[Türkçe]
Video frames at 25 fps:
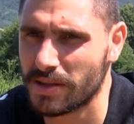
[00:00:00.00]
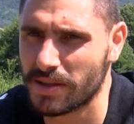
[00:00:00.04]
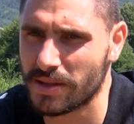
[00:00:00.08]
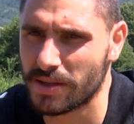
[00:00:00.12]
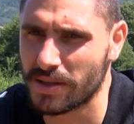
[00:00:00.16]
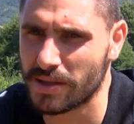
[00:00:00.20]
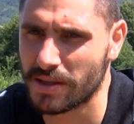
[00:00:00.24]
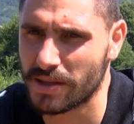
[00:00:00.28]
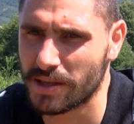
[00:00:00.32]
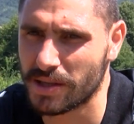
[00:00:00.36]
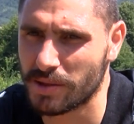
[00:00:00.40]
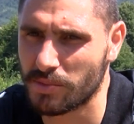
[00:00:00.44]

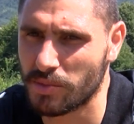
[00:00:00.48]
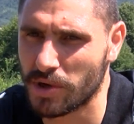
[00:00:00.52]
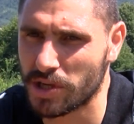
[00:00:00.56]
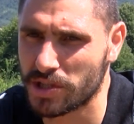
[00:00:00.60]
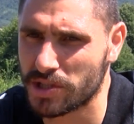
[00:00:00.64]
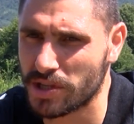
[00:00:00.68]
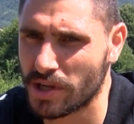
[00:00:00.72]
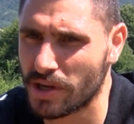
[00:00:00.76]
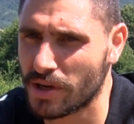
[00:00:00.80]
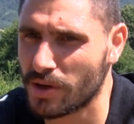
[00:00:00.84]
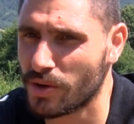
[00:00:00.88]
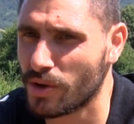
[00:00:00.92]
Ee,
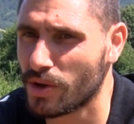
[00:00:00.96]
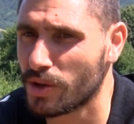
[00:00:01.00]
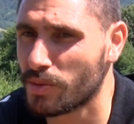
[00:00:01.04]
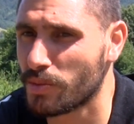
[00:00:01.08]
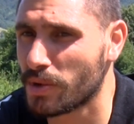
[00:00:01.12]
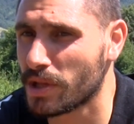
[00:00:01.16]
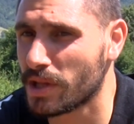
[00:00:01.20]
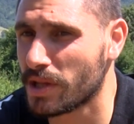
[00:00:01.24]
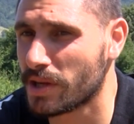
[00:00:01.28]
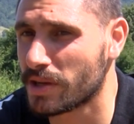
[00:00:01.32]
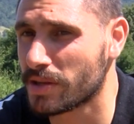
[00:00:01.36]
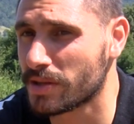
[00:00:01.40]
başarılı
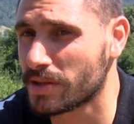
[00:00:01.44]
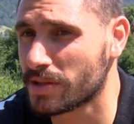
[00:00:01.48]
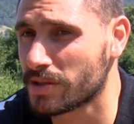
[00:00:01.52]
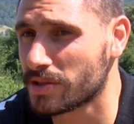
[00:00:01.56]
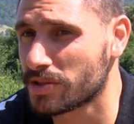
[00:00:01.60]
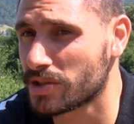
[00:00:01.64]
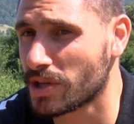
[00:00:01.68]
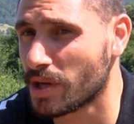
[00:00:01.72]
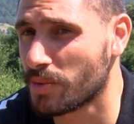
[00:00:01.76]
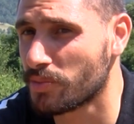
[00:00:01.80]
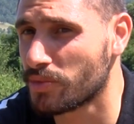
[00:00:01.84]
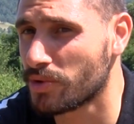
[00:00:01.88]
olmalarını,
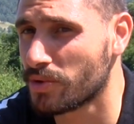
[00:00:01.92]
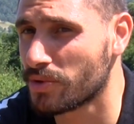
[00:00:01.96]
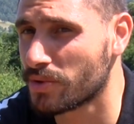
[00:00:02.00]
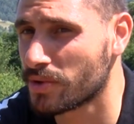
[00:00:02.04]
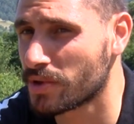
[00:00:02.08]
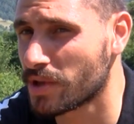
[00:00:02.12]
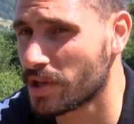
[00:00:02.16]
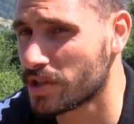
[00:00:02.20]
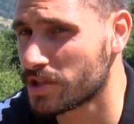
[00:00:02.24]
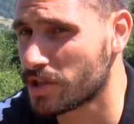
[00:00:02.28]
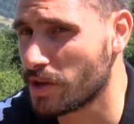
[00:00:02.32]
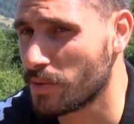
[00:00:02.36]

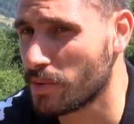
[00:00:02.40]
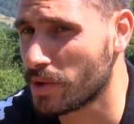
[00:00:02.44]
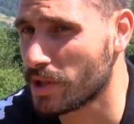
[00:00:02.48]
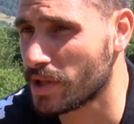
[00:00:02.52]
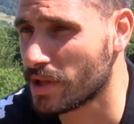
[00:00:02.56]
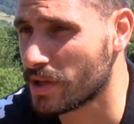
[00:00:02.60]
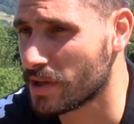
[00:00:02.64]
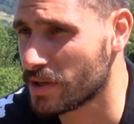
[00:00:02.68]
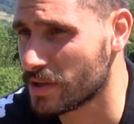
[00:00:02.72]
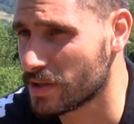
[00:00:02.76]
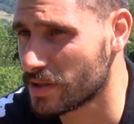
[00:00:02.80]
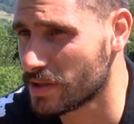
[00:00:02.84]
şampiyonluk
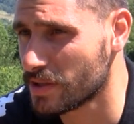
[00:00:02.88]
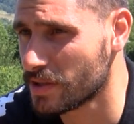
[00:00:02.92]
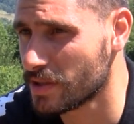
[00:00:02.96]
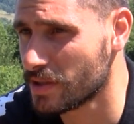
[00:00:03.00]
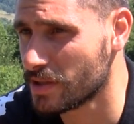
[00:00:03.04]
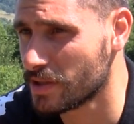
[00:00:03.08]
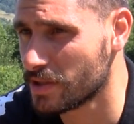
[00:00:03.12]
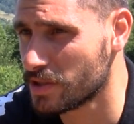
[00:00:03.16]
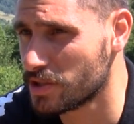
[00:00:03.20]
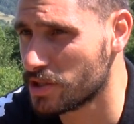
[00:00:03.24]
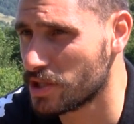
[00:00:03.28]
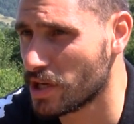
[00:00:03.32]
yaşamalarını
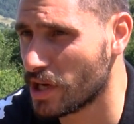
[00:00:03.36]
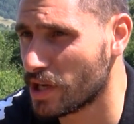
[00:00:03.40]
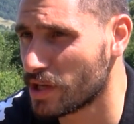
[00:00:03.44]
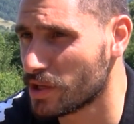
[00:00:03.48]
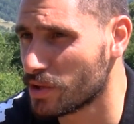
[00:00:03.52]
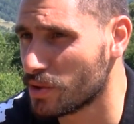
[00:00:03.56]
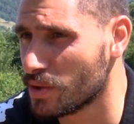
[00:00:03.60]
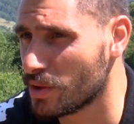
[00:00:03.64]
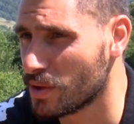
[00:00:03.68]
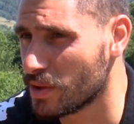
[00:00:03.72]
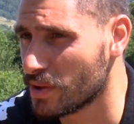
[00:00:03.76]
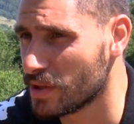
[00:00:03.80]

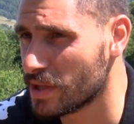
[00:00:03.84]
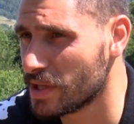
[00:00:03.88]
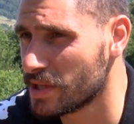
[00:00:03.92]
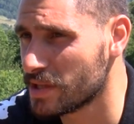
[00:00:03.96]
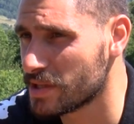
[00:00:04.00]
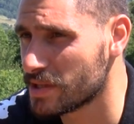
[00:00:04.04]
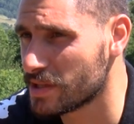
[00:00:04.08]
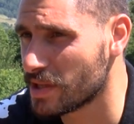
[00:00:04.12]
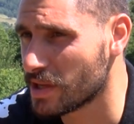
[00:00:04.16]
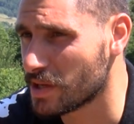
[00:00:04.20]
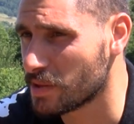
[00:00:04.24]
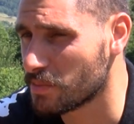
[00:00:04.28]
cani gönülden
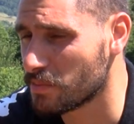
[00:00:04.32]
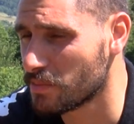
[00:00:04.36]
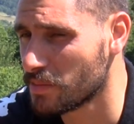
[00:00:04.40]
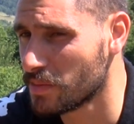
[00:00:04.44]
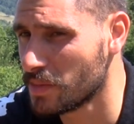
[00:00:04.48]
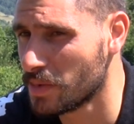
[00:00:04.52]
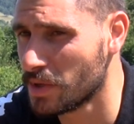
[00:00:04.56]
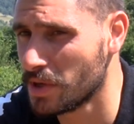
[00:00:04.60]
isterim.